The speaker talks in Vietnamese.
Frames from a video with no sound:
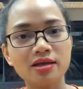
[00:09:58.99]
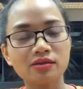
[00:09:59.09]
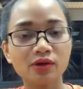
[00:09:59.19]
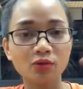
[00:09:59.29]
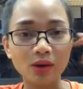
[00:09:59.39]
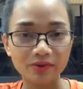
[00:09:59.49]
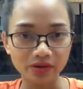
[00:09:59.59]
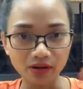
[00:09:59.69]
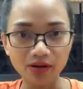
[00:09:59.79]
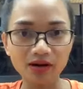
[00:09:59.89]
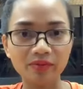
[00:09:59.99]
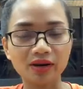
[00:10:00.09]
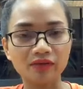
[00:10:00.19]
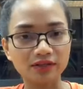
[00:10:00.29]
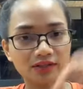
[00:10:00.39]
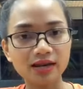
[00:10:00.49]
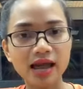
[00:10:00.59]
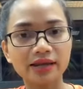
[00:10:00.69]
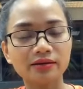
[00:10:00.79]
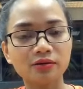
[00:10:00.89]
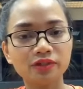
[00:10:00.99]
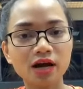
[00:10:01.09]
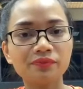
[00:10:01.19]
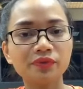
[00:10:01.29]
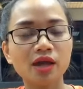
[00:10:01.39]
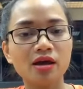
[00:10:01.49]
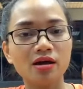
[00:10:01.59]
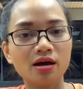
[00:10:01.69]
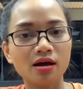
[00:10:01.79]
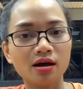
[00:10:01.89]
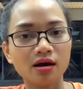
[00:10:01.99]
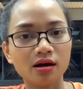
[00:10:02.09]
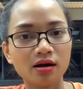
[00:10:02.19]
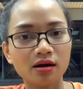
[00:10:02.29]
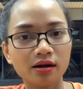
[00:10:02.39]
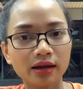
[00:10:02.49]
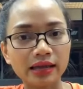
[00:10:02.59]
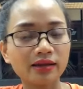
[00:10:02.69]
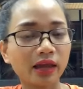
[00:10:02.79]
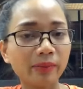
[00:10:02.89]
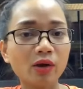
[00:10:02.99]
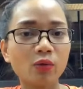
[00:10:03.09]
Nhưng mà lúc nào mình nhớ là mình lại phải siết lại, đúng chưa? Cái mẹo